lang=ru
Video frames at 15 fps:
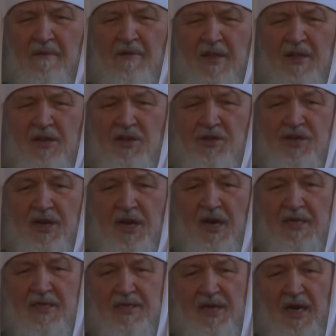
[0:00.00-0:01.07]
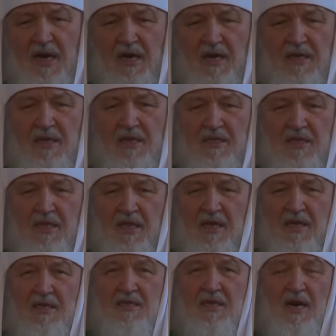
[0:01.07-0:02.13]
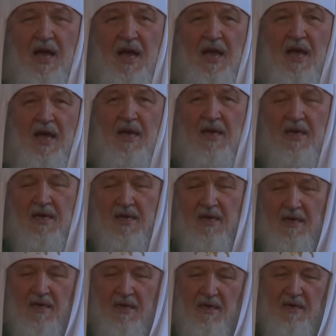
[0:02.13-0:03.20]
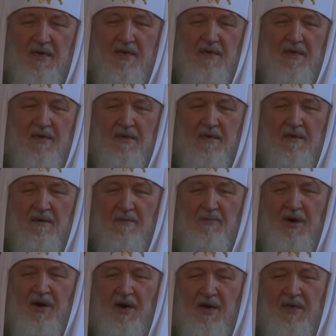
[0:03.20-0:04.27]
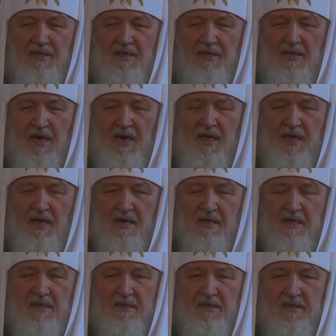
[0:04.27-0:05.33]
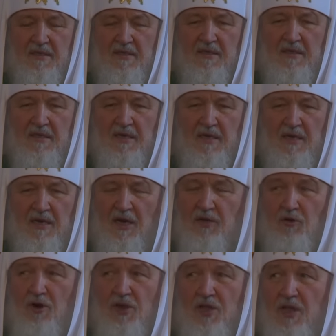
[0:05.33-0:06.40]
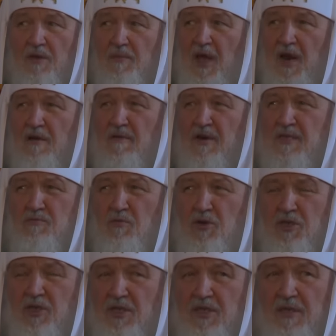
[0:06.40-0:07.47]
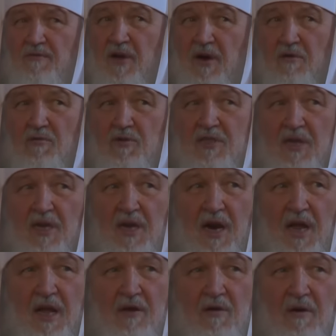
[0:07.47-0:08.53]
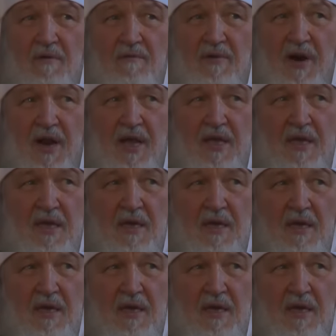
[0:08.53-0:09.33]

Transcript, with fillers: в отличие от тех изгнанных из рая прародителей, которые не имели возможности вернуться к раю, в рай.